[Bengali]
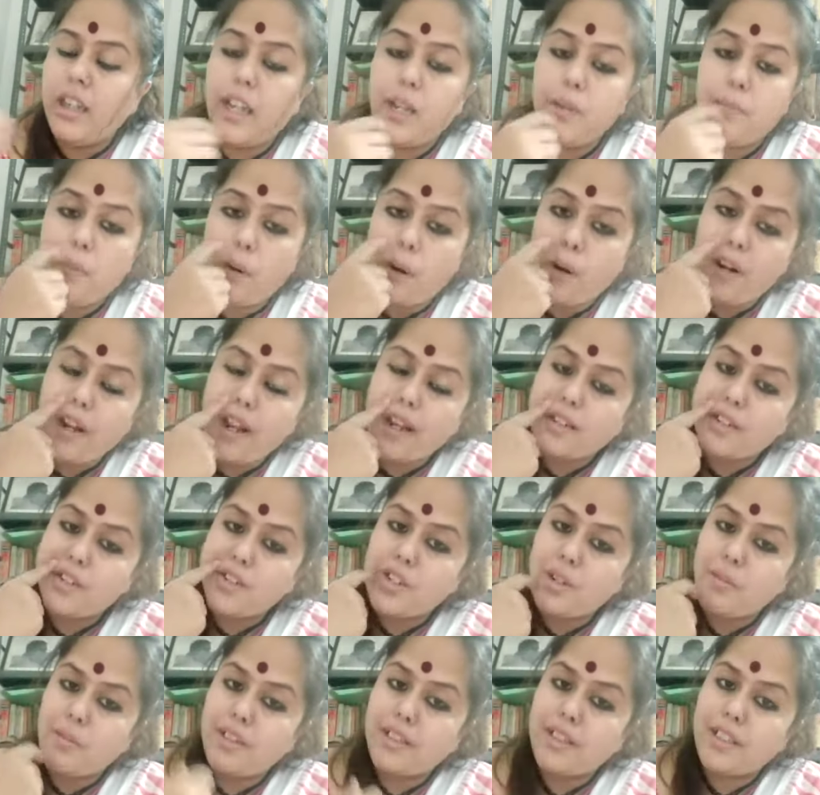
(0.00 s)
এরপর একটা
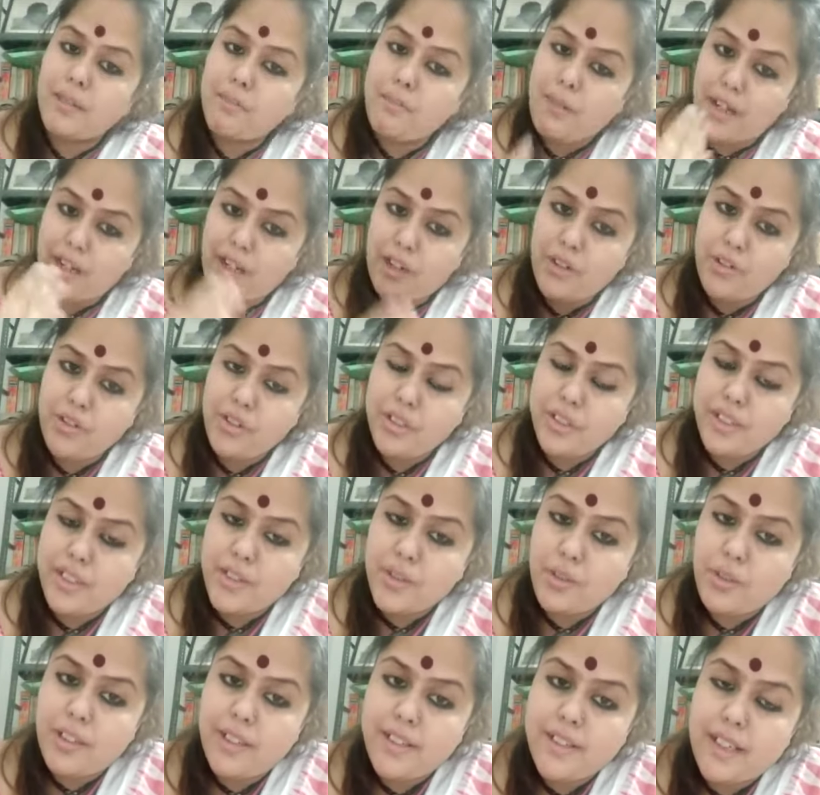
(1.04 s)
সময় তিনি বারাণসীতে
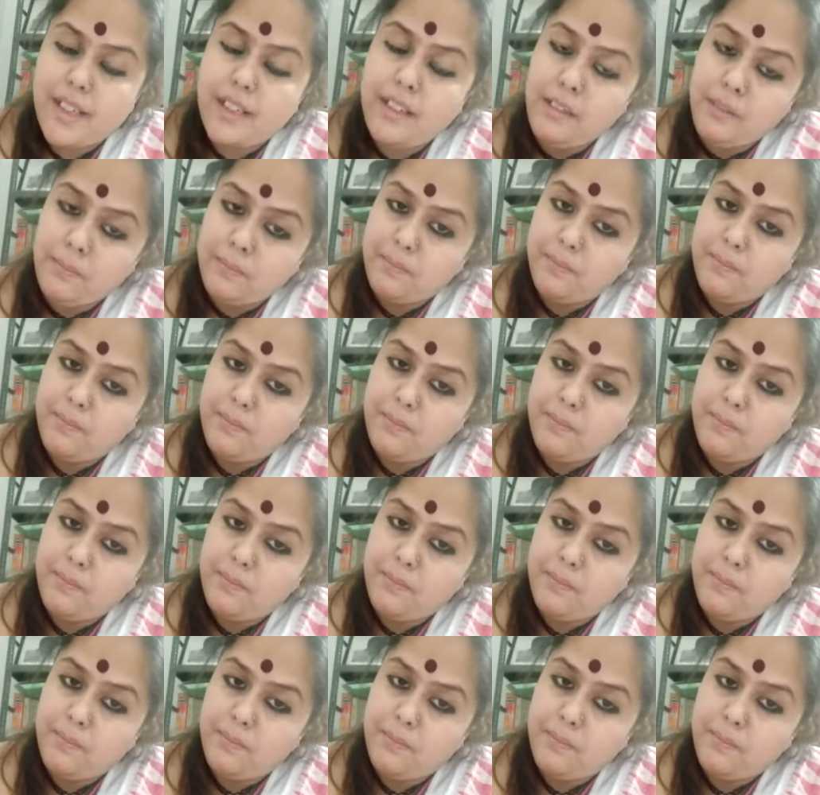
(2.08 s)
চলে যান